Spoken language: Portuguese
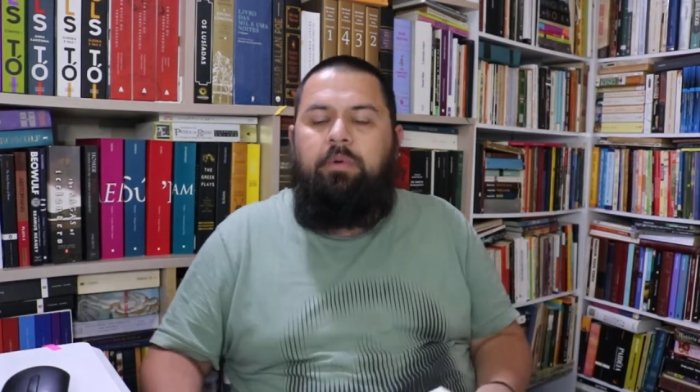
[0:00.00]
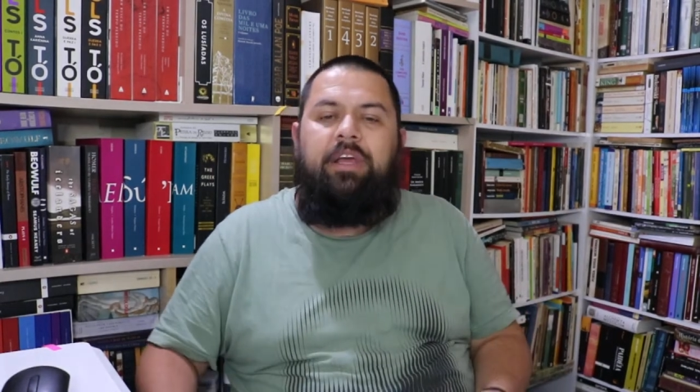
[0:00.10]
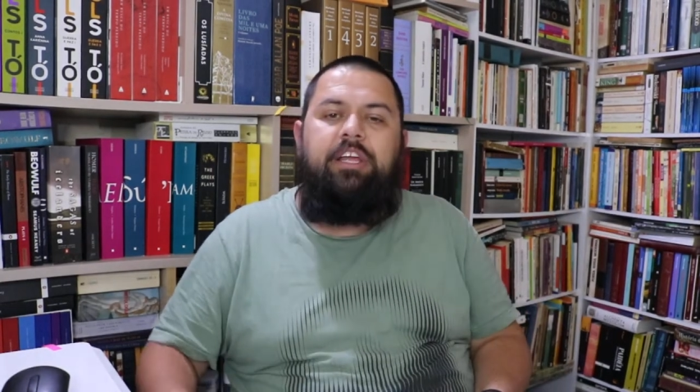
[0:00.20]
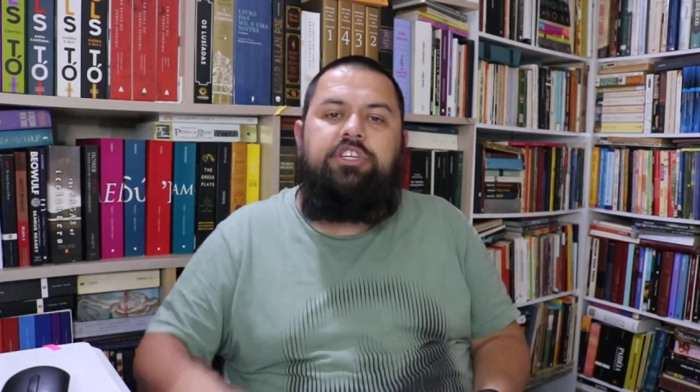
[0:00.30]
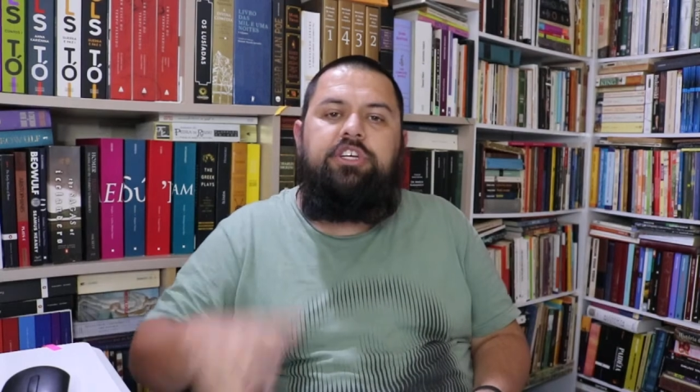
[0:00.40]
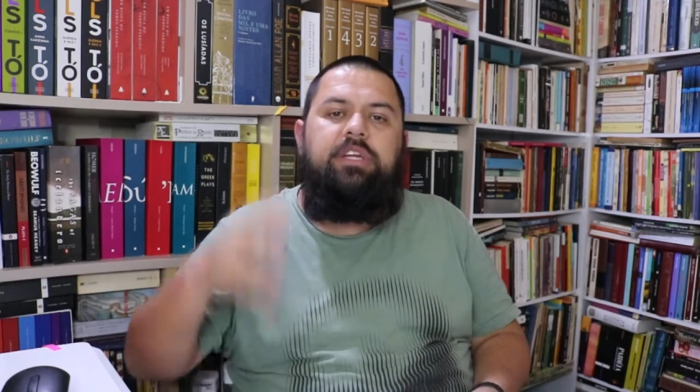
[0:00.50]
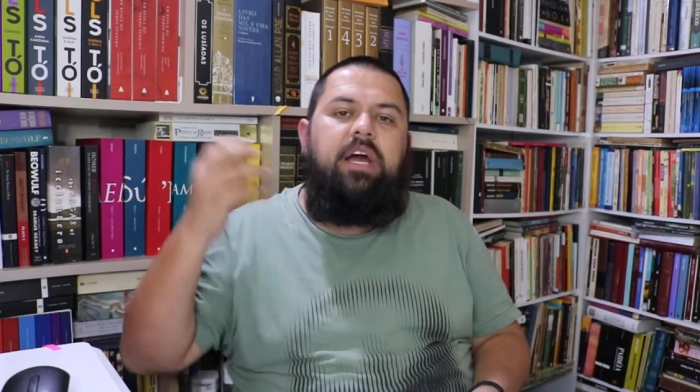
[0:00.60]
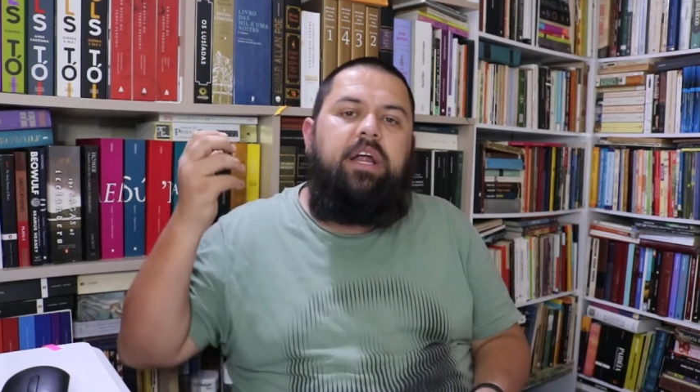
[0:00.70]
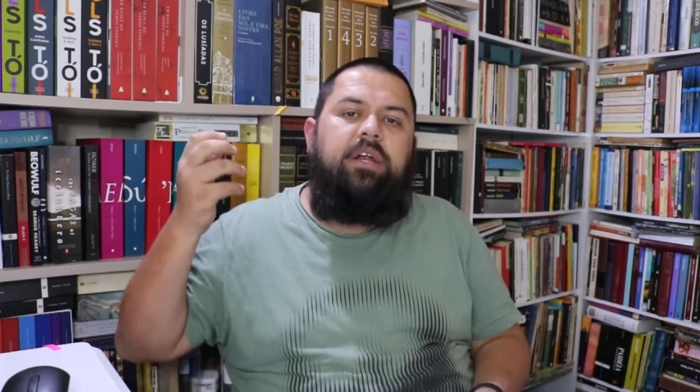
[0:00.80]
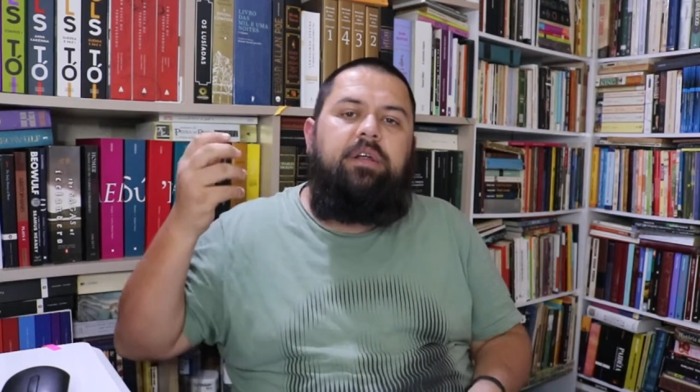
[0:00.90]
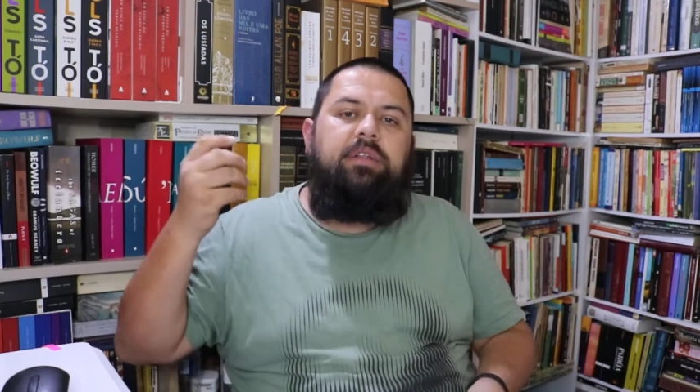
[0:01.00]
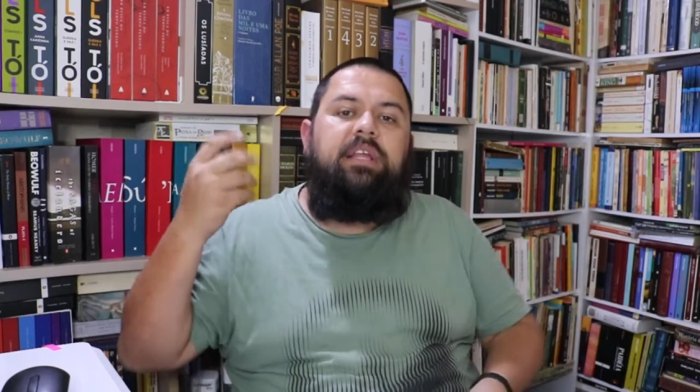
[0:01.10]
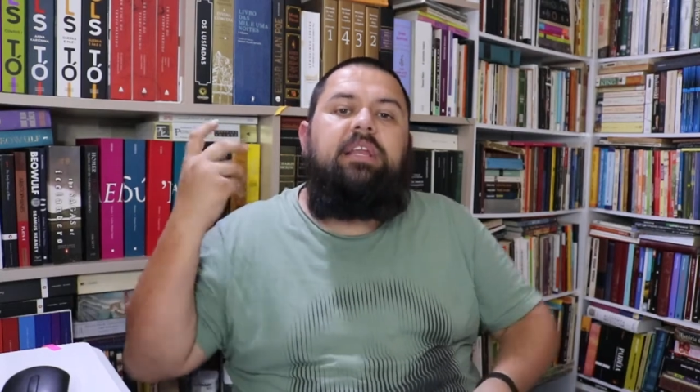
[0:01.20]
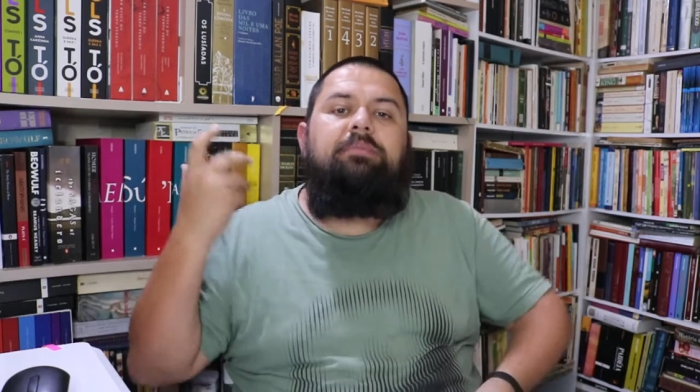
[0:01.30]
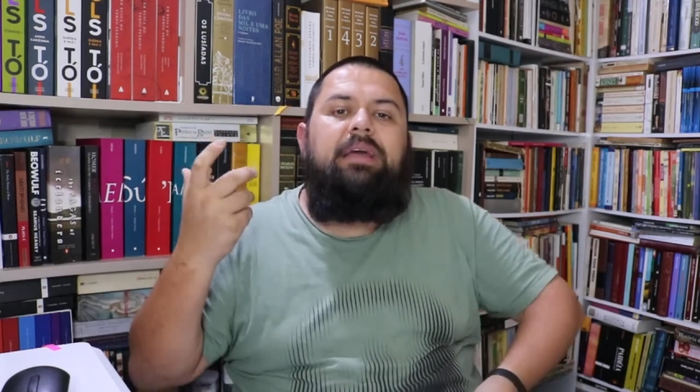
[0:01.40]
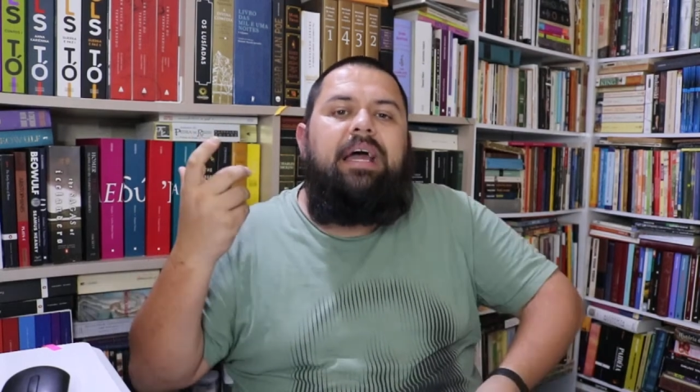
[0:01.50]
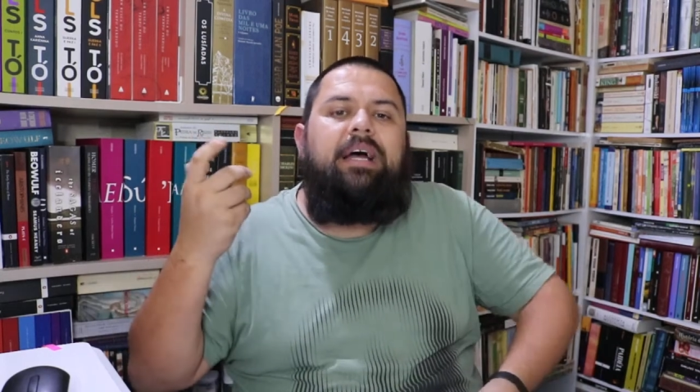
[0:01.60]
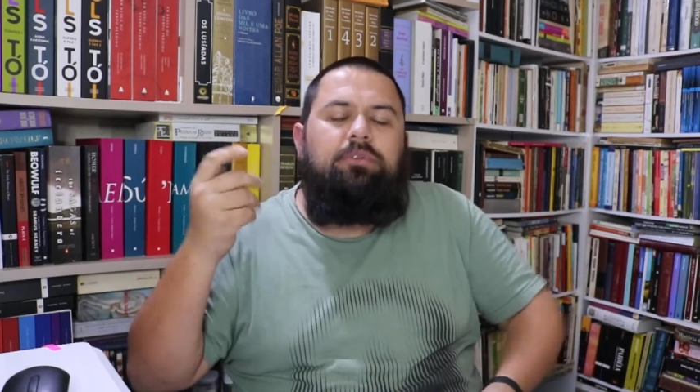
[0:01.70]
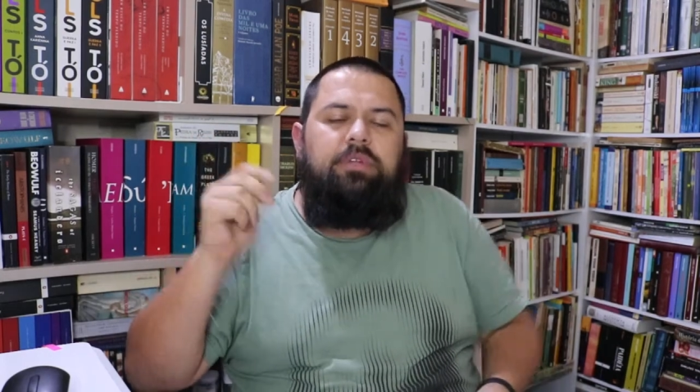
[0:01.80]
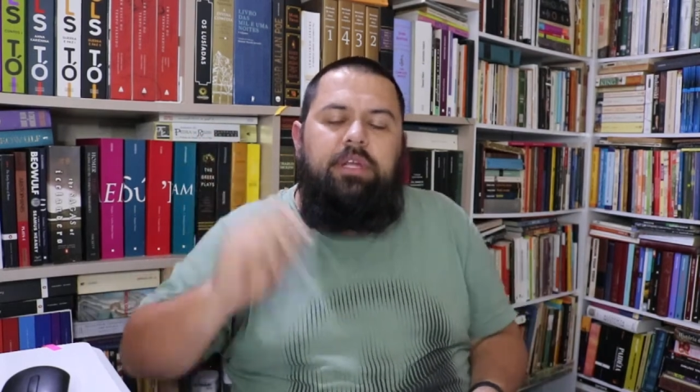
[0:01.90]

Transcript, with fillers: um retirar deliberado,